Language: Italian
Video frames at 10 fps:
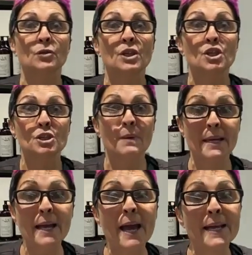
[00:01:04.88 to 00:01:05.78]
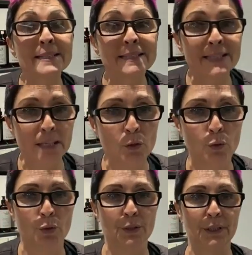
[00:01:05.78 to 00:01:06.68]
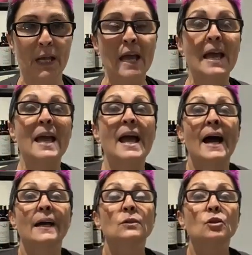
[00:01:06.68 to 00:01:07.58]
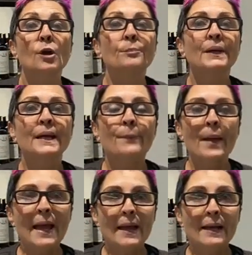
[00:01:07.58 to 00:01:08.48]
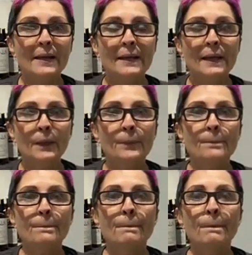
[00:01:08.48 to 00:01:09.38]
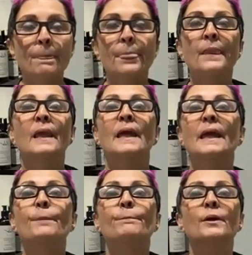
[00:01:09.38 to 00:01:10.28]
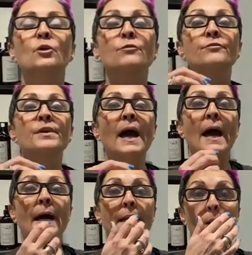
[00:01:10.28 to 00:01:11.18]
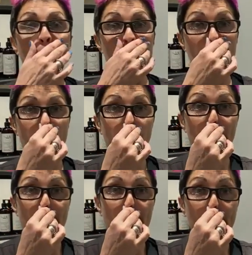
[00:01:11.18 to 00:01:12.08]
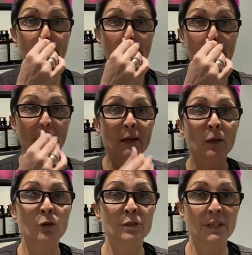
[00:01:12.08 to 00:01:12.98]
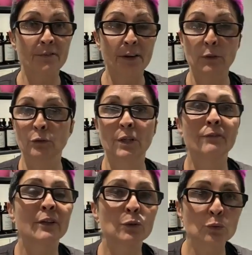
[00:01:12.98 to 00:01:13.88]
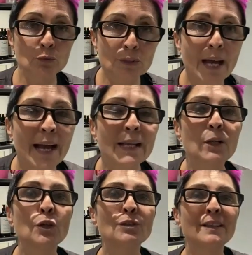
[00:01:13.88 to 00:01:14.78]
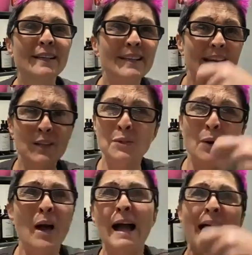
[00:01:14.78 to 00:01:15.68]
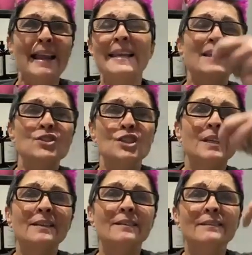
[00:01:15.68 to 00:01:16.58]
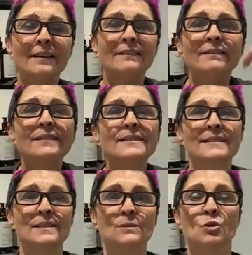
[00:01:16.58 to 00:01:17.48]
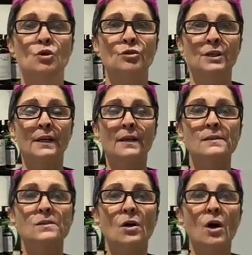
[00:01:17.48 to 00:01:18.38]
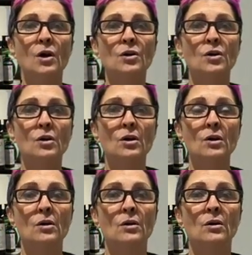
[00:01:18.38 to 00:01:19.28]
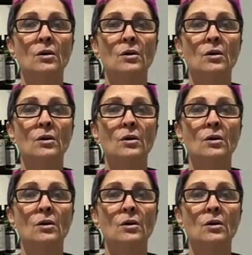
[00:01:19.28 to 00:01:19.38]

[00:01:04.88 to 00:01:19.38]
non riesci mai a essere in ordine. Hai troppi capelli e per ovviare a questo problema cosa hanno fatto? Ti hanno fatto un taglio, te li hanno alleggeriti tantissimo con il rasoio